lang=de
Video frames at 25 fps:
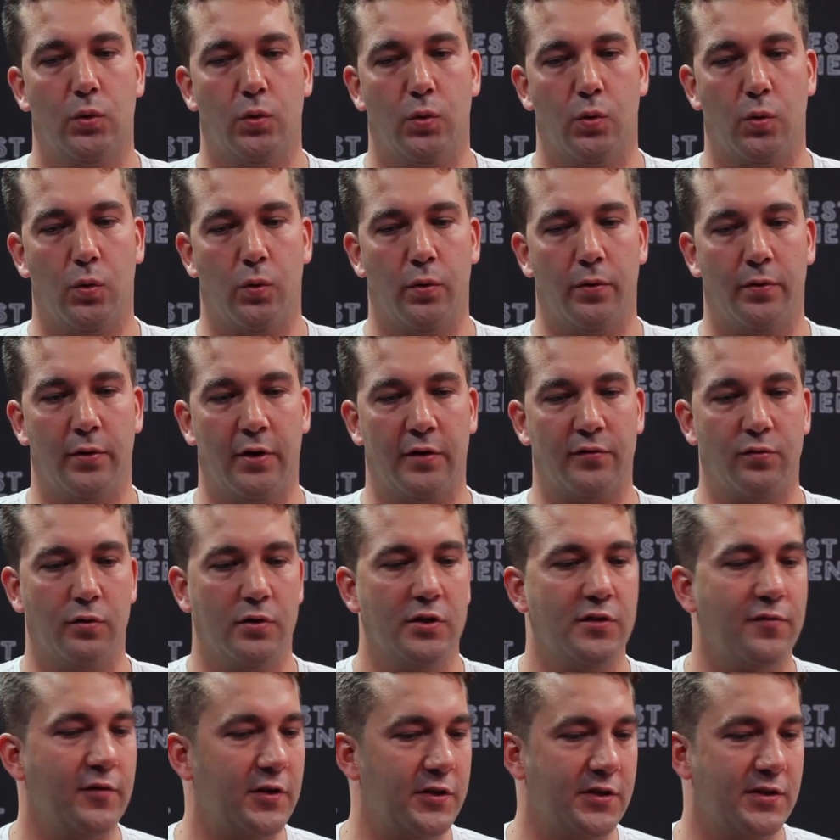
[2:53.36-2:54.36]
Und
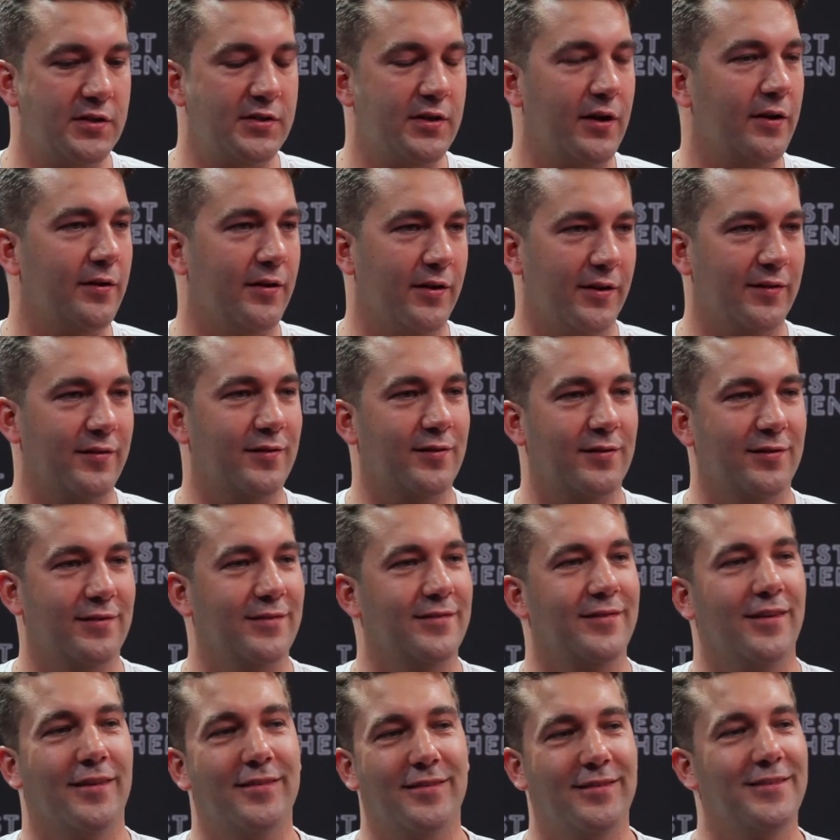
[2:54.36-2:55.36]
natürlich will ich nicht sagen, dass
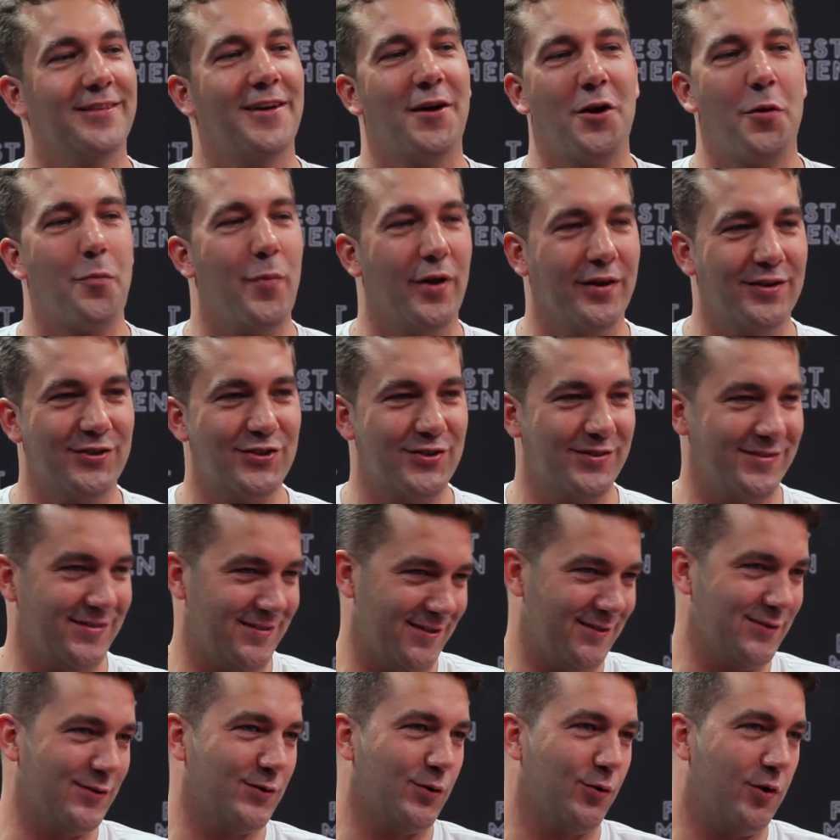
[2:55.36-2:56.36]
das sind alle Menschen,
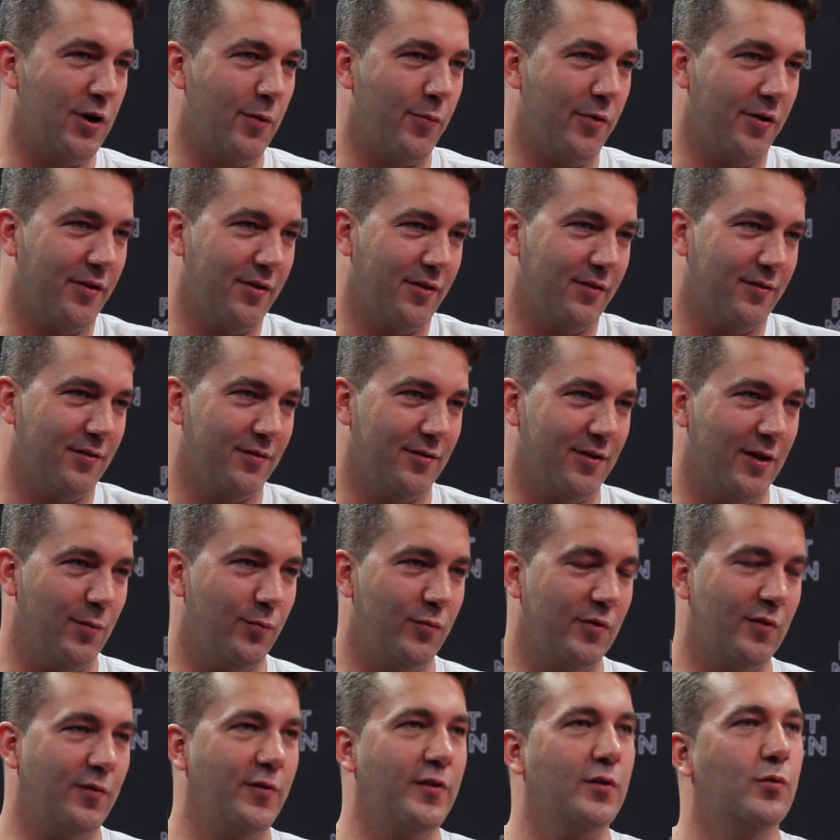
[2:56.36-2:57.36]
sind so, aber das sind eben
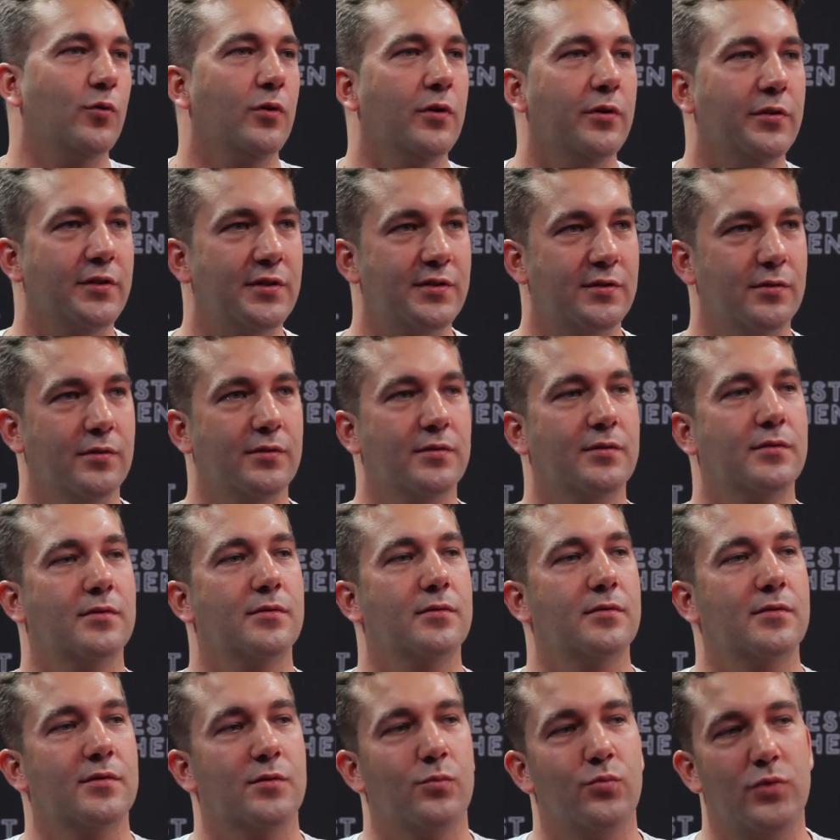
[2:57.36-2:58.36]
die Figuren, die so
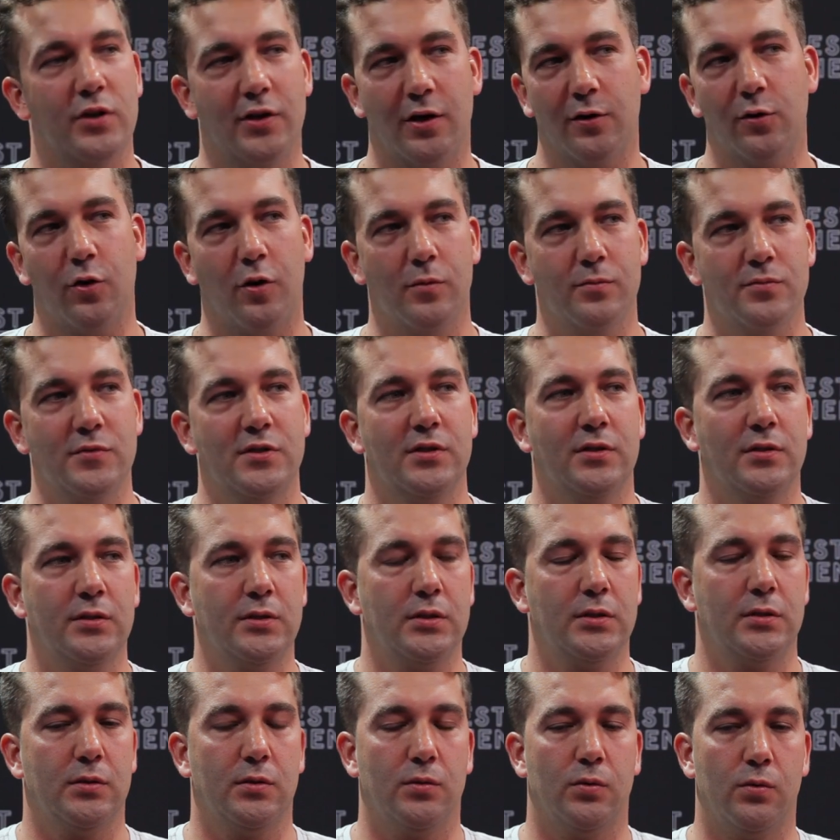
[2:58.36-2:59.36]
zu mir gekommen
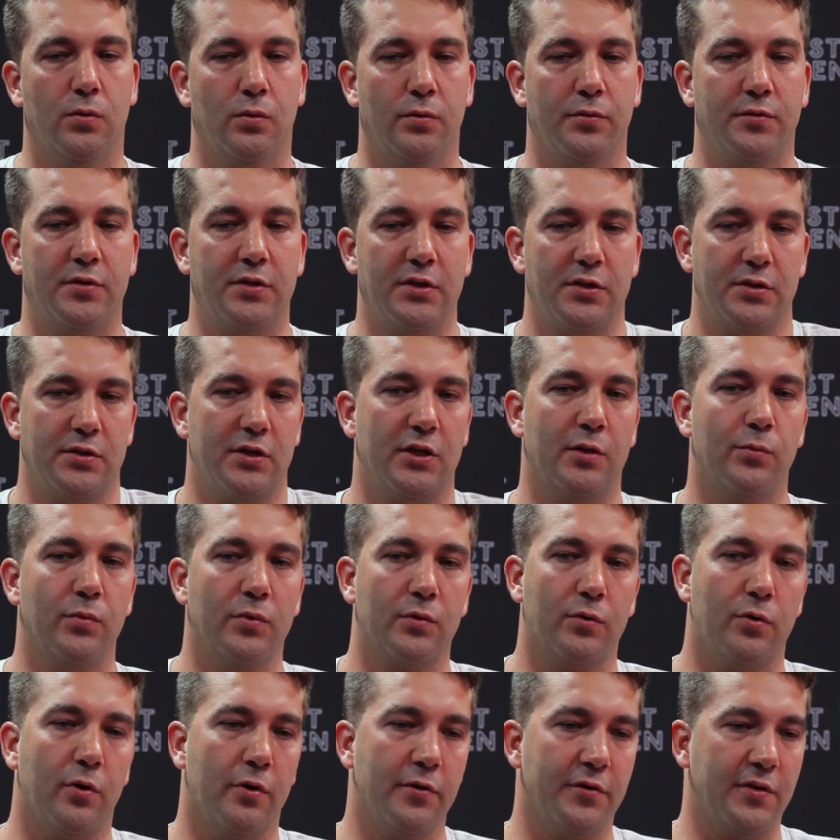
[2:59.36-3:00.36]
sind und die ich eben
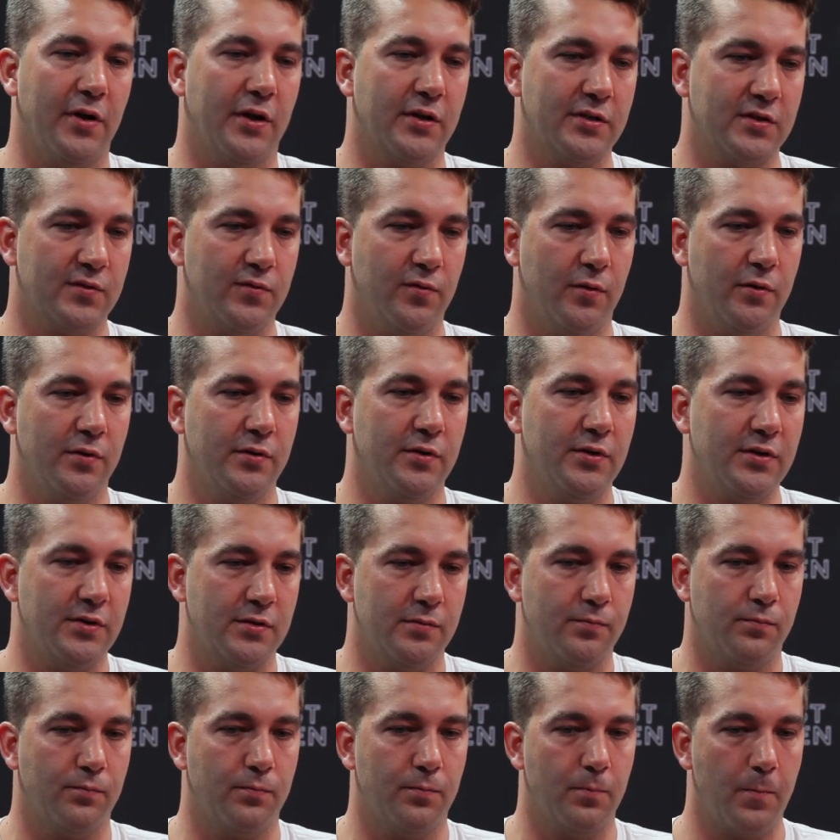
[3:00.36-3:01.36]
im Kontext von
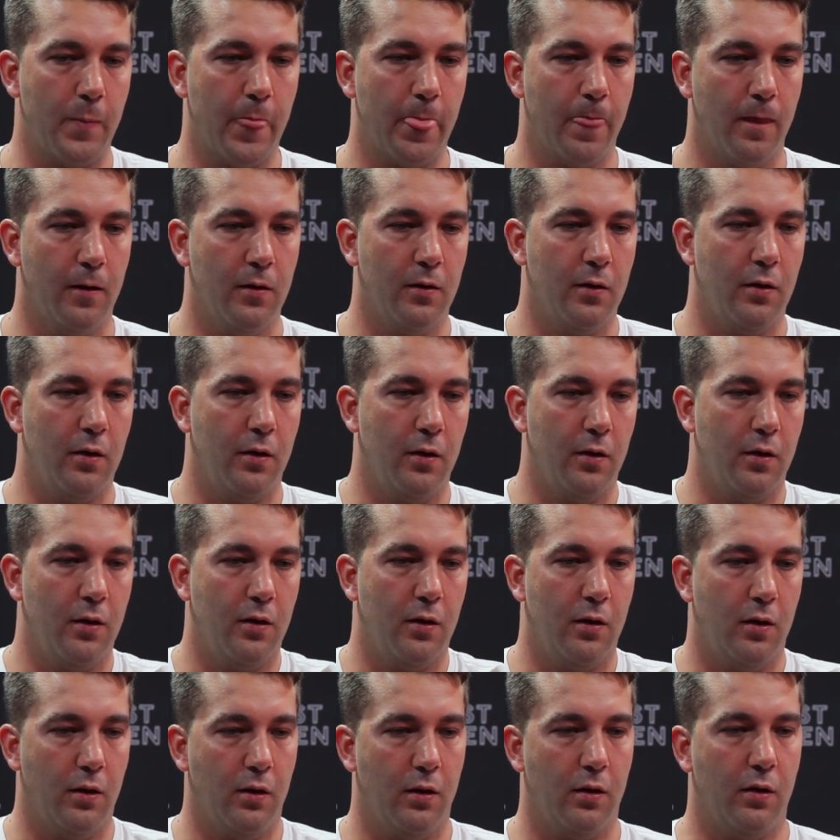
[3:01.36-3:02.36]
diesem,
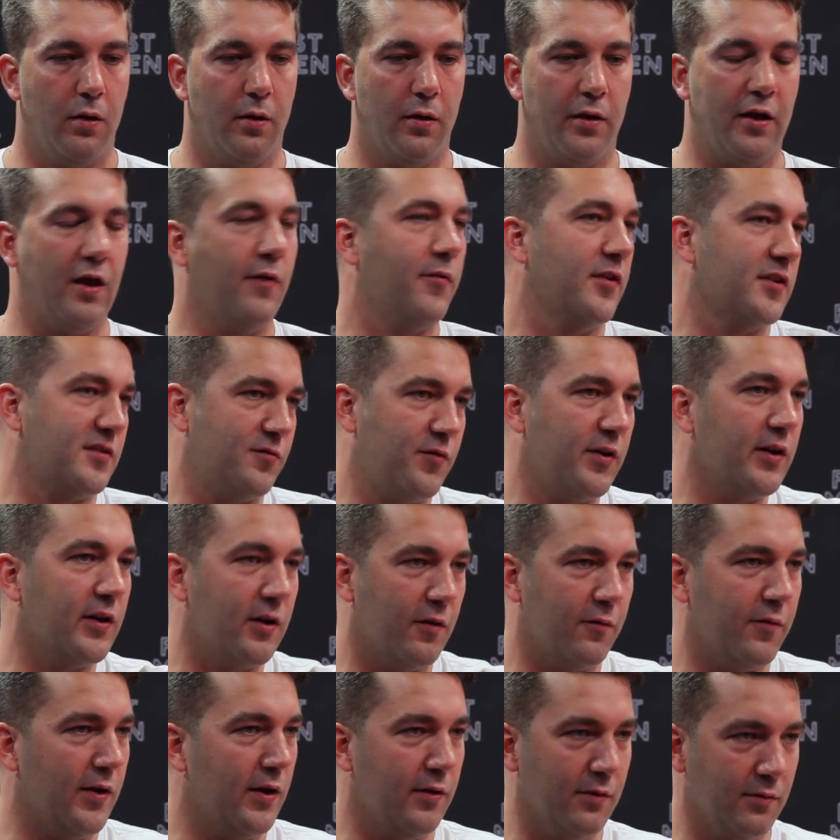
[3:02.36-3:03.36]
ja, was
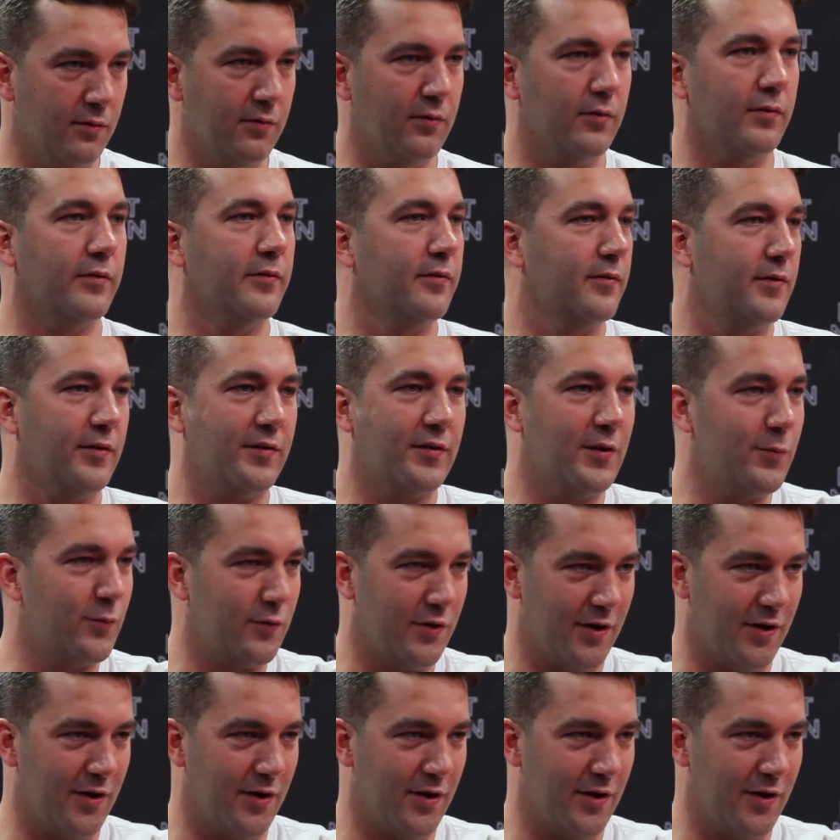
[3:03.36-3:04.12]
wäre wenn und es gibt